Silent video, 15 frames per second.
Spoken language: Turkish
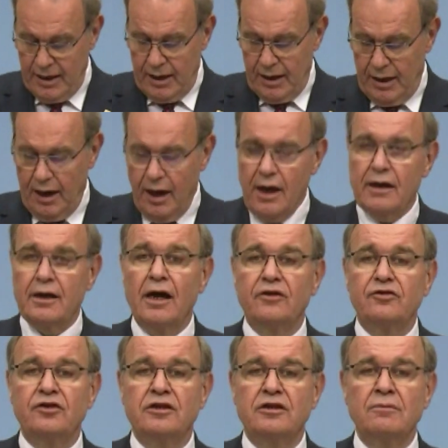hala
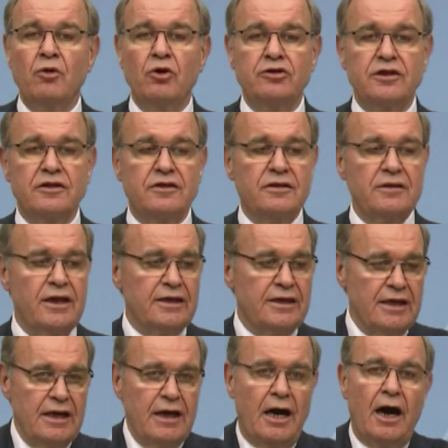seçim öncesindeki